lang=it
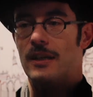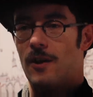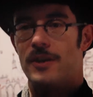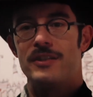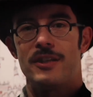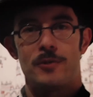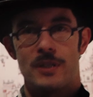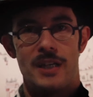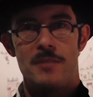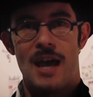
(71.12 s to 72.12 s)
Ho iniziato
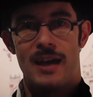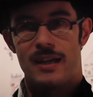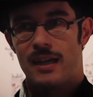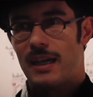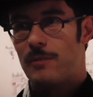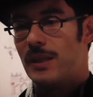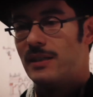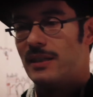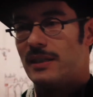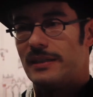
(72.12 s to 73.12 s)
ad animare e
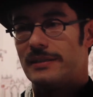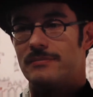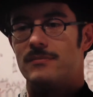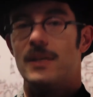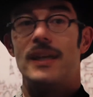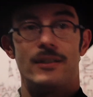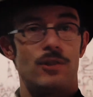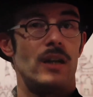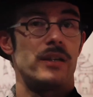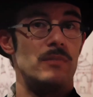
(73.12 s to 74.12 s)
quindi è
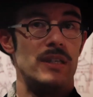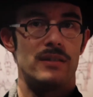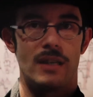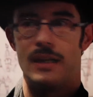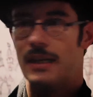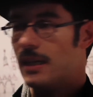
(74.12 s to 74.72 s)
nato l'alchimista.